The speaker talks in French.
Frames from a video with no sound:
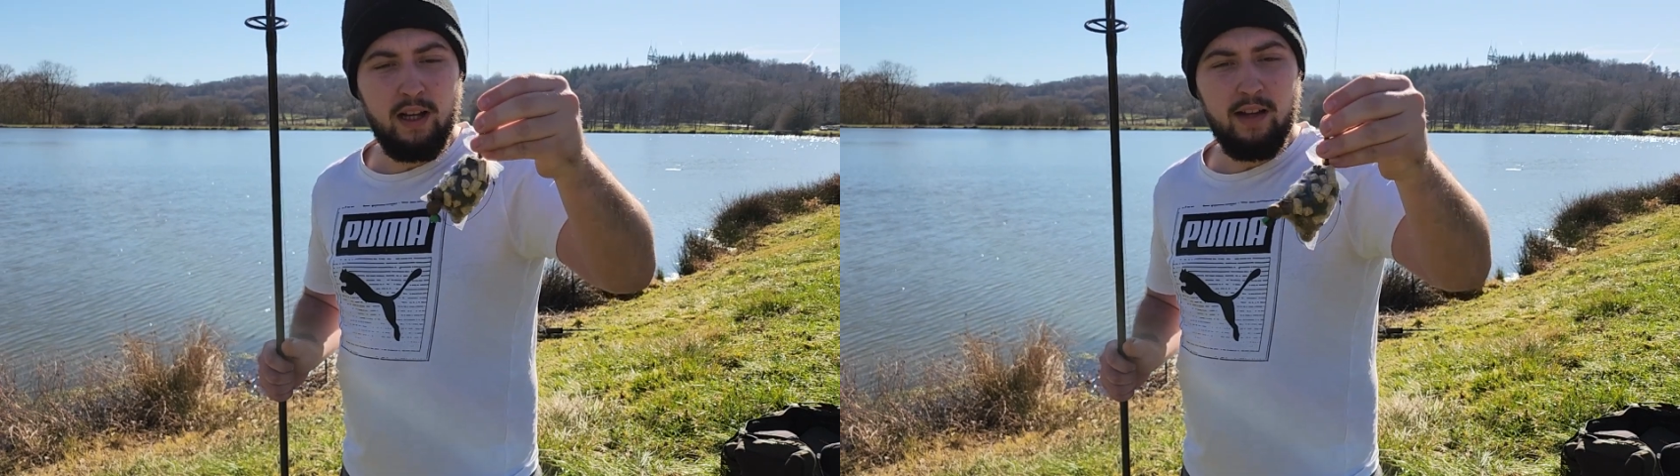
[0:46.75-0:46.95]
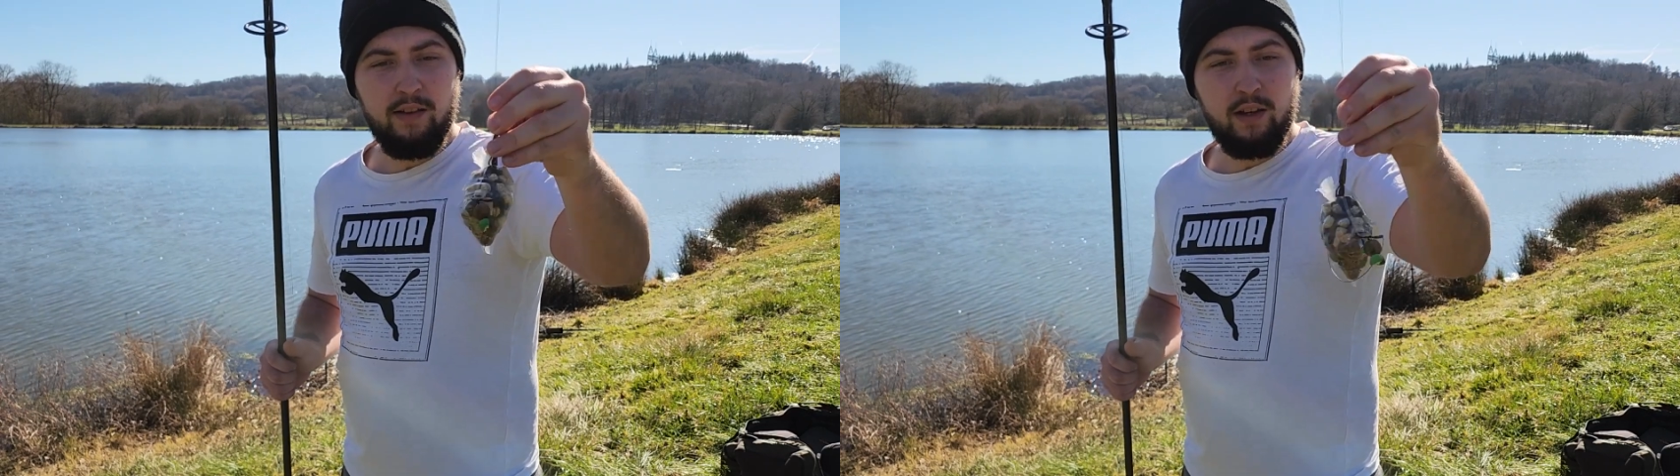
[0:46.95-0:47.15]

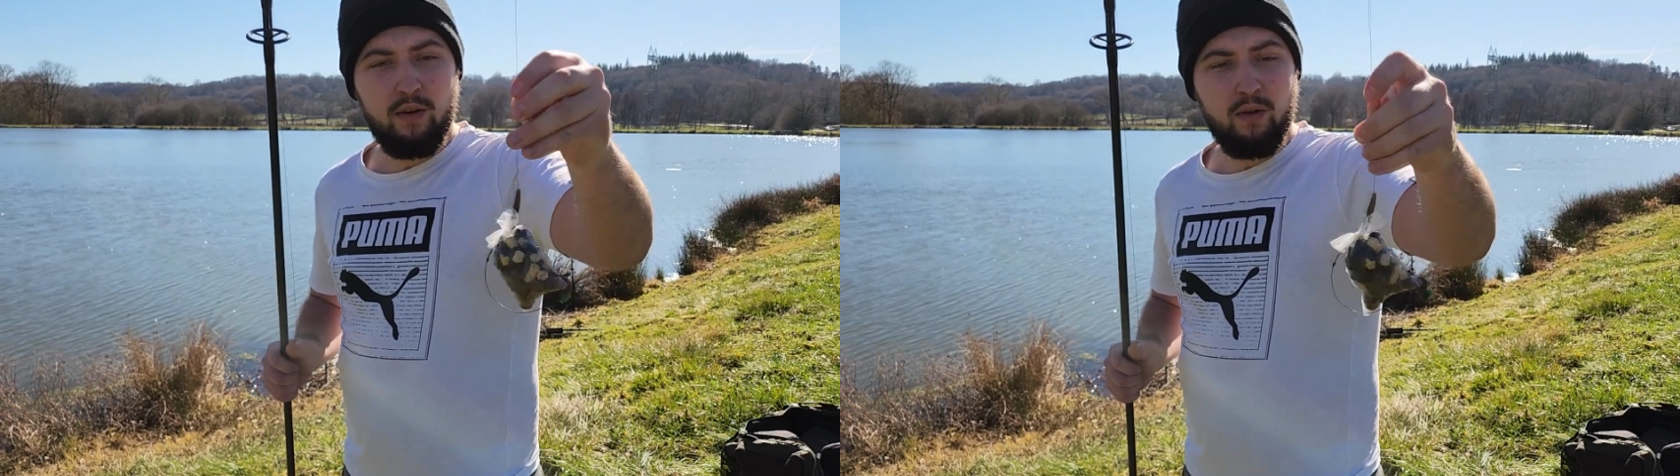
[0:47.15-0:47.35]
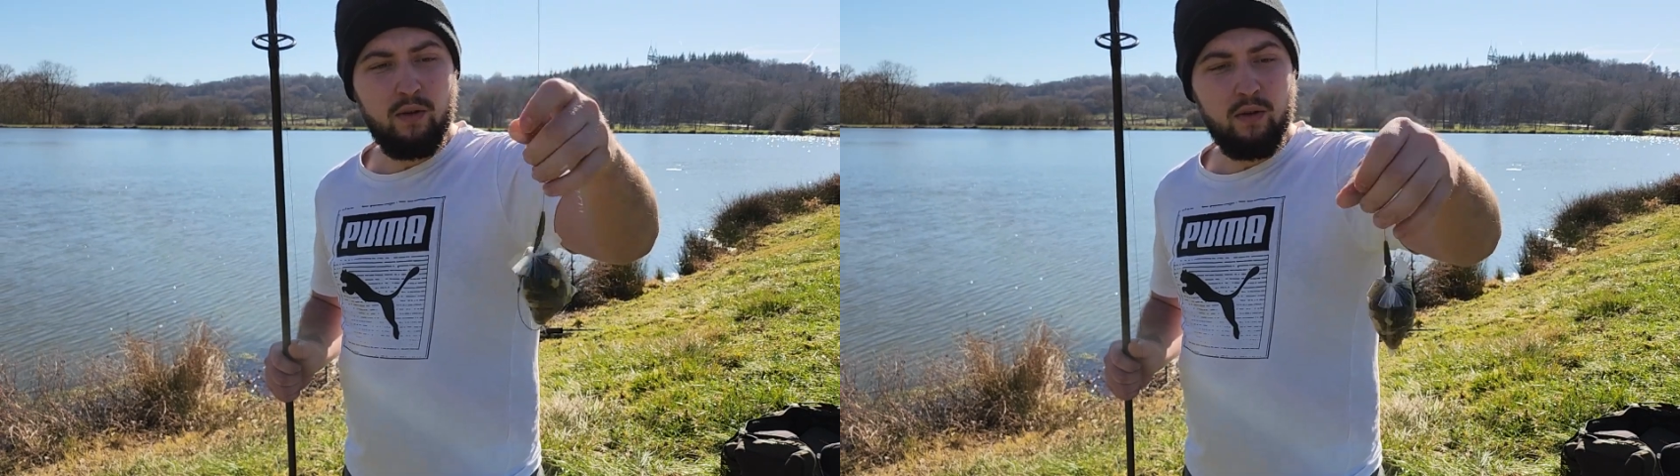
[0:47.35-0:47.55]
avec
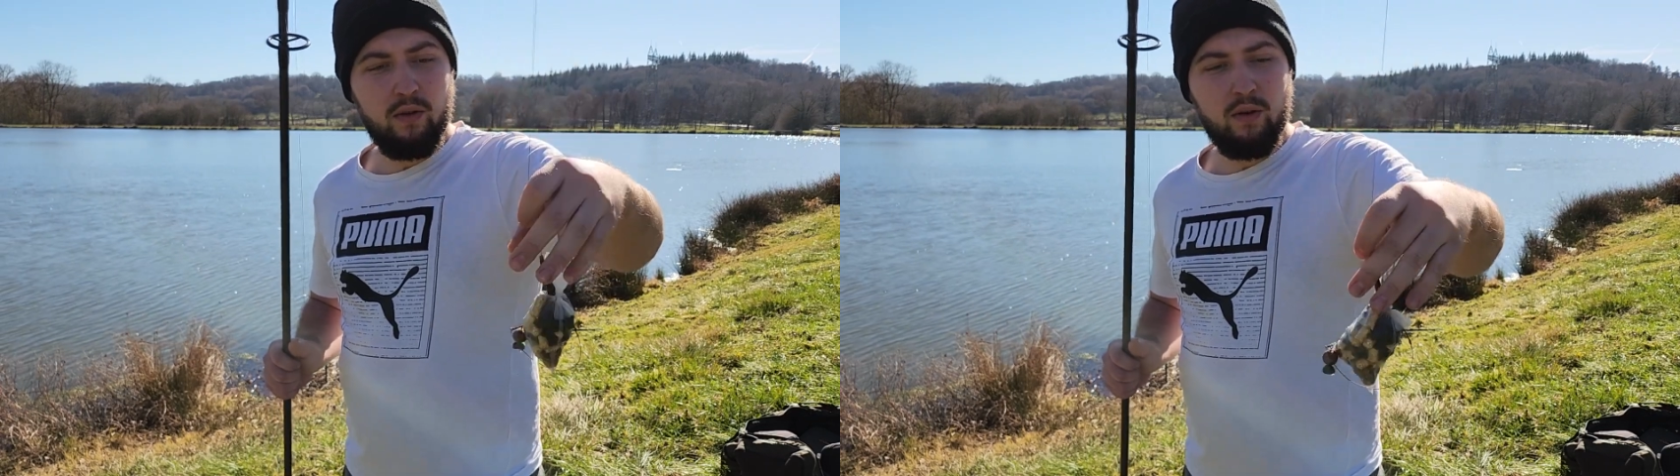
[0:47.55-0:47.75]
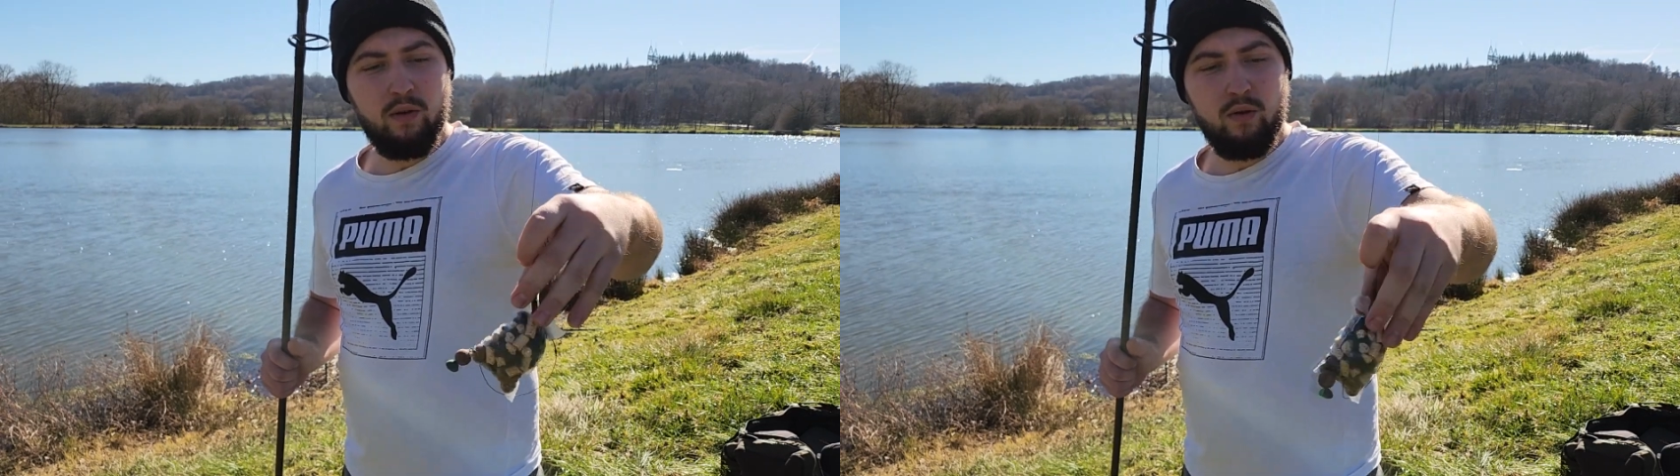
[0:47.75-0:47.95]

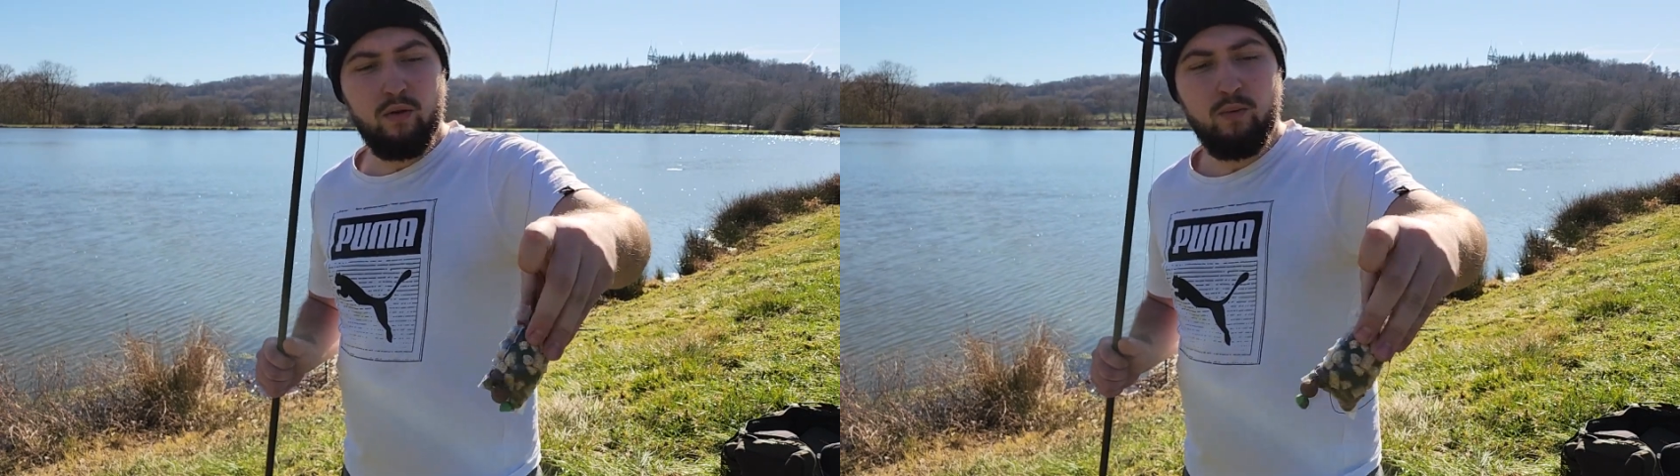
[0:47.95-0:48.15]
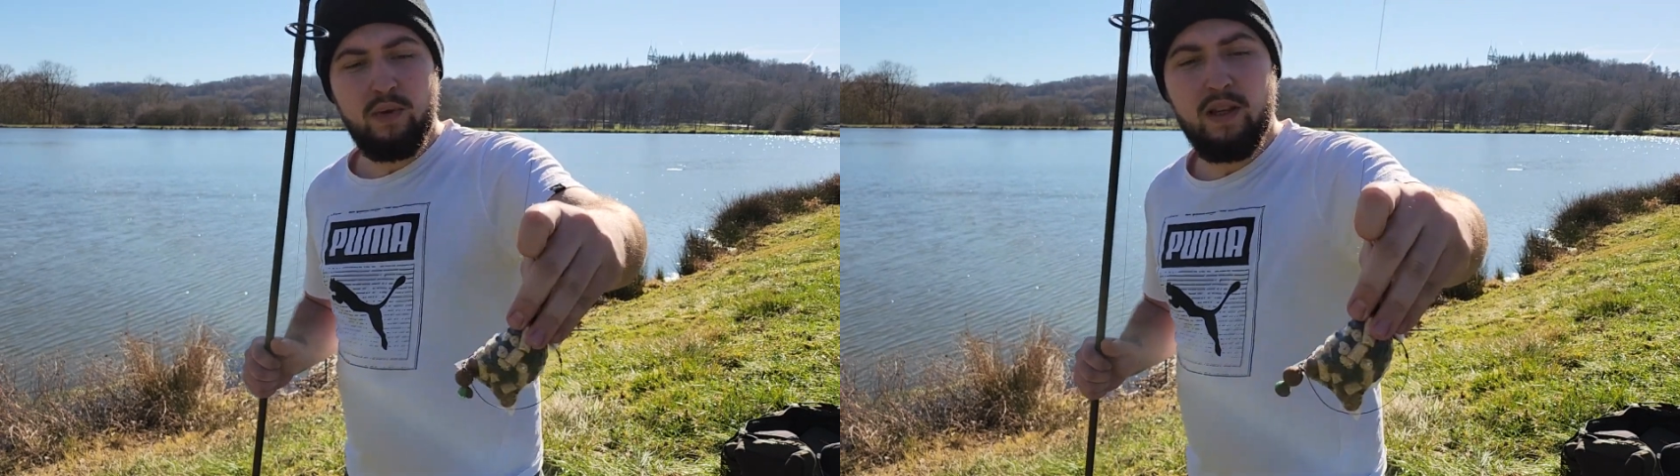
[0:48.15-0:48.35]

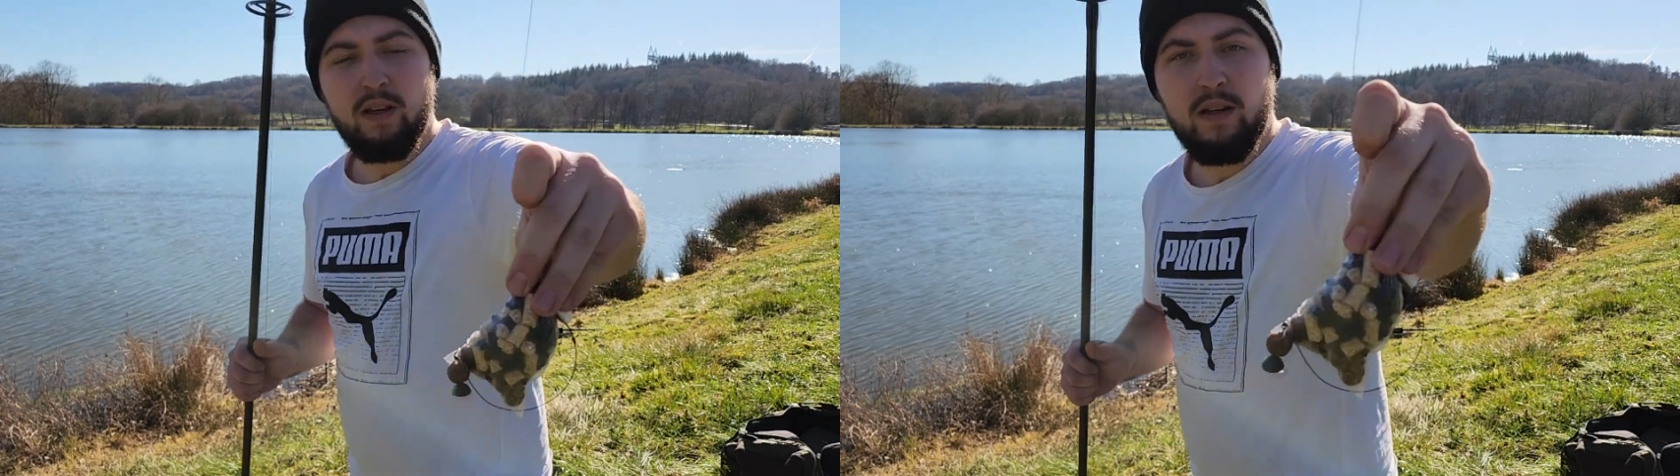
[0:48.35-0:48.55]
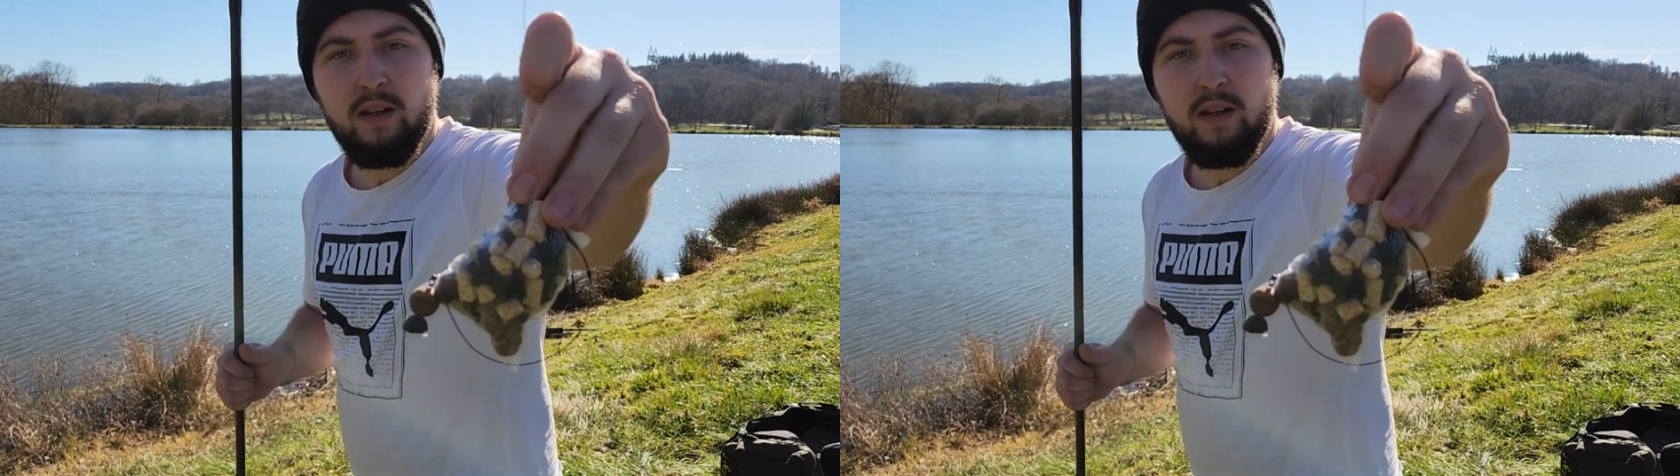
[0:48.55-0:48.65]
une bille